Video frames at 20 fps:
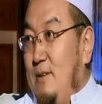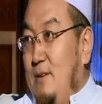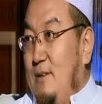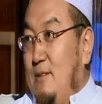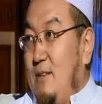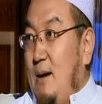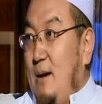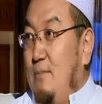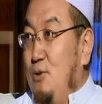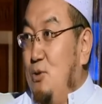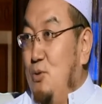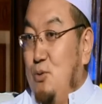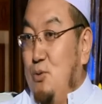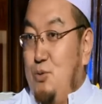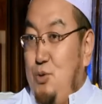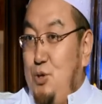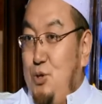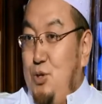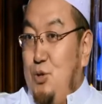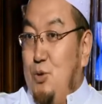他们有
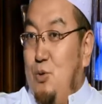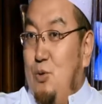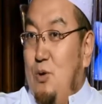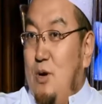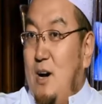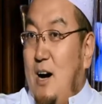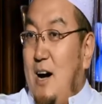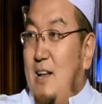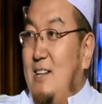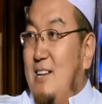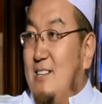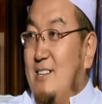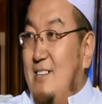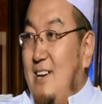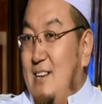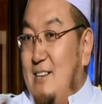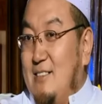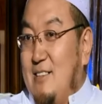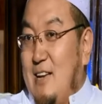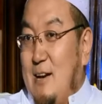具有阿拉的那
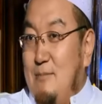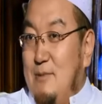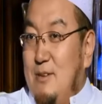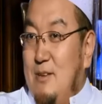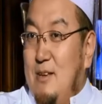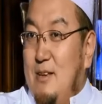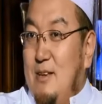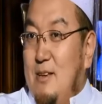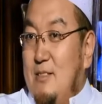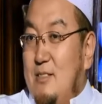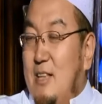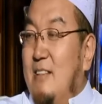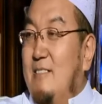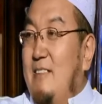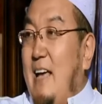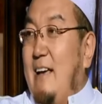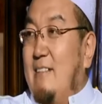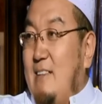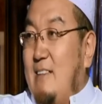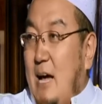里，他们等
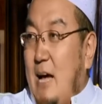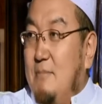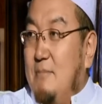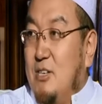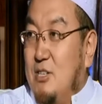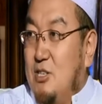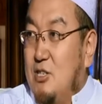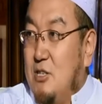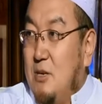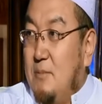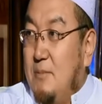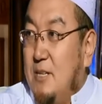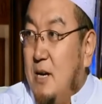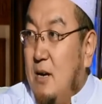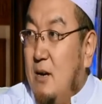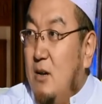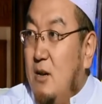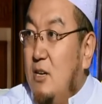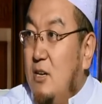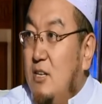待他们的是什么呢？
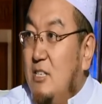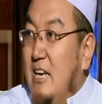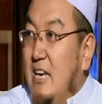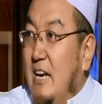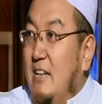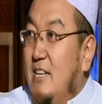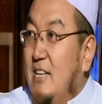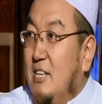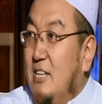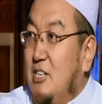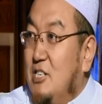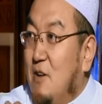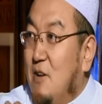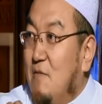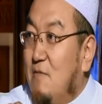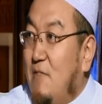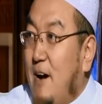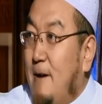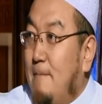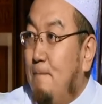严厉的刑
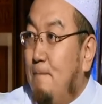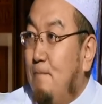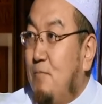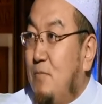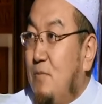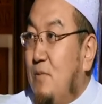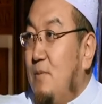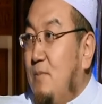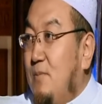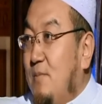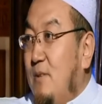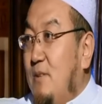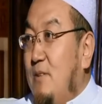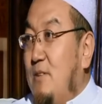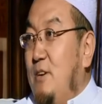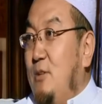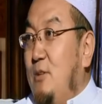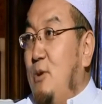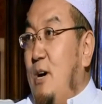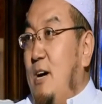法。
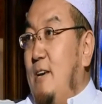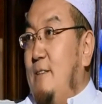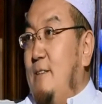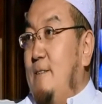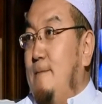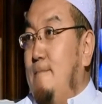这段爱情，